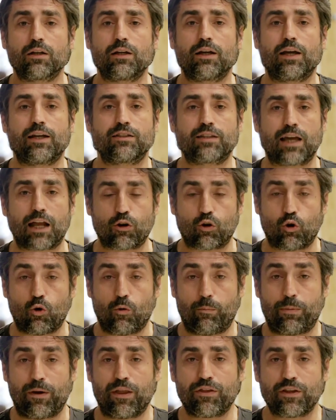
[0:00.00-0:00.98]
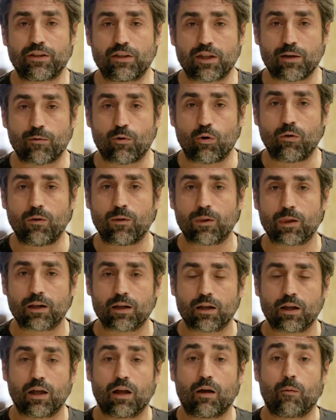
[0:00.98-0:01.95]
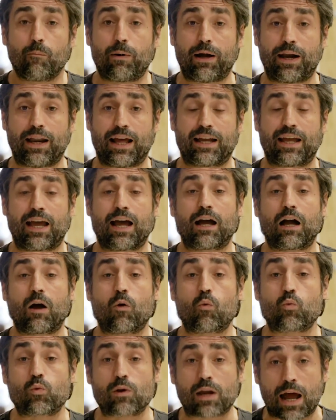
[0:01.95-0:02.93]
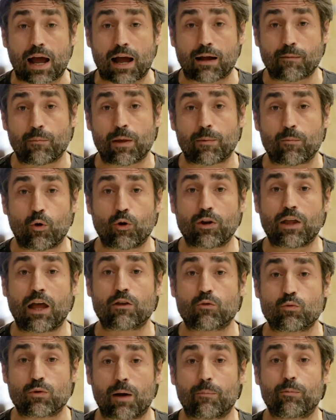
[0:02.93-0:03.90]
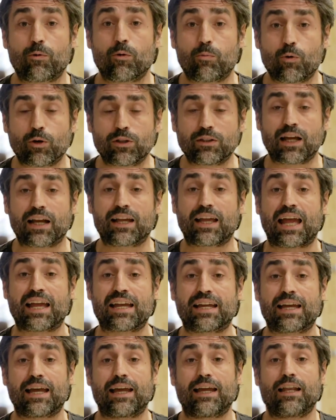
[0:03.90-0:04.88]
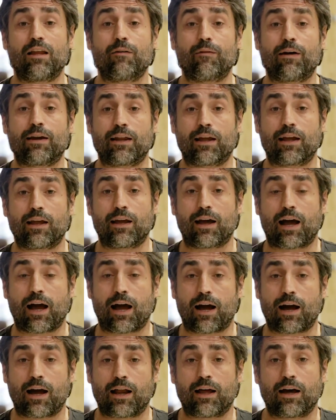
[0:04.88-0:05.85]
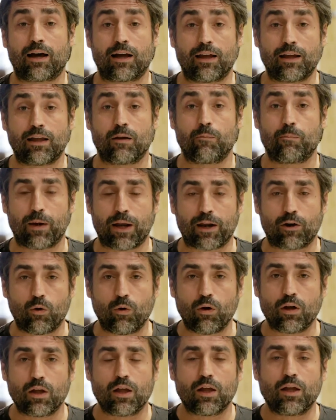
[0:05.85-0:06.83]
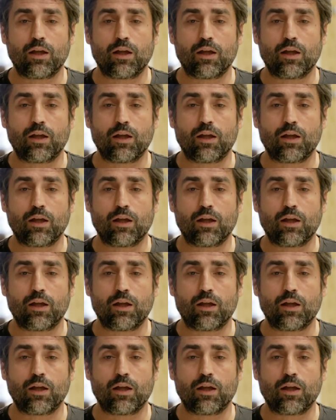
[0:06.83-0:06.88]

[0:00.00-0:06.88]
que es algo preceptivo para que haga una memoria y una propuesta que hay que elevar eh, al Pleno